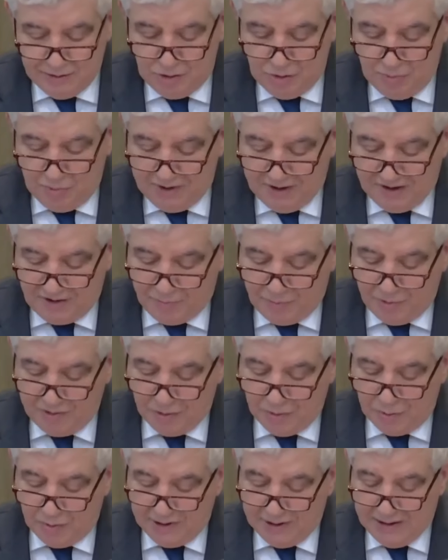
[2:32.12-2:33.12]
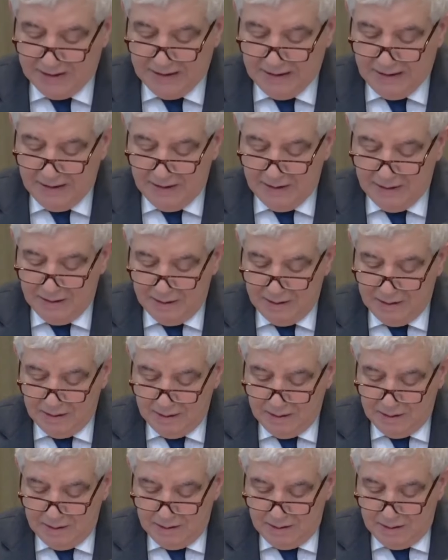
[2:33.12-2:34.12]
de mon exposé oral.
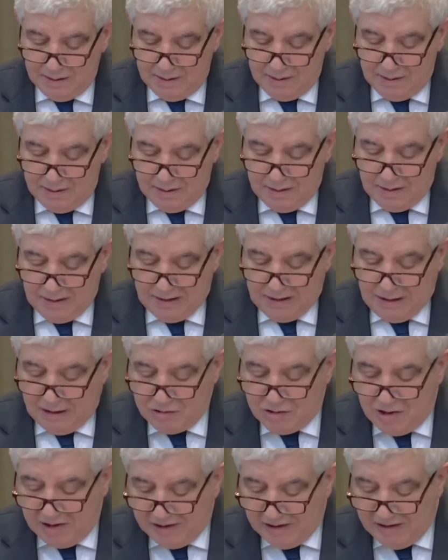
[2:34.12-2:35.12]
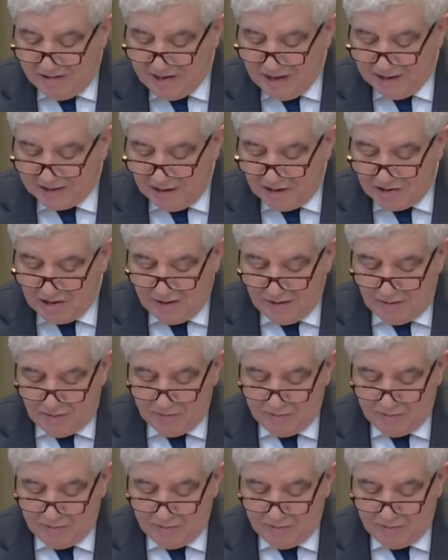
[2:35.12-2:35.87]
L'Algérie s'attachera